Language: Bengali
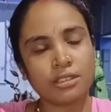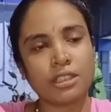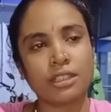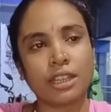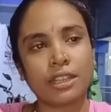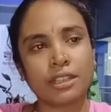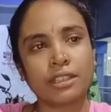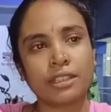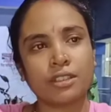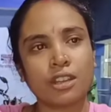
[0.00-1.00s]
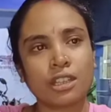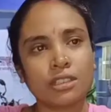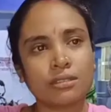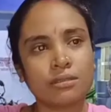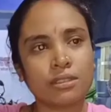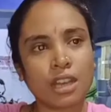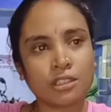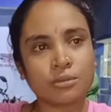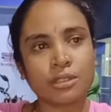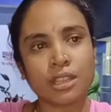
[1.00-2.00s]
তা দাদাকে হঠাৎ
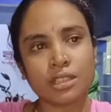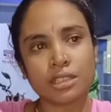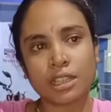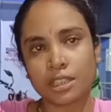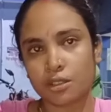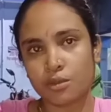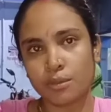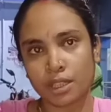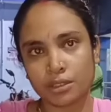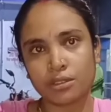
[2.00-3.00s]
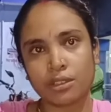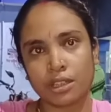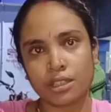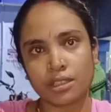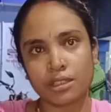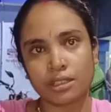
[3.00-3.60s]
আচমকা এসে দাদাকে খুব মারধর করে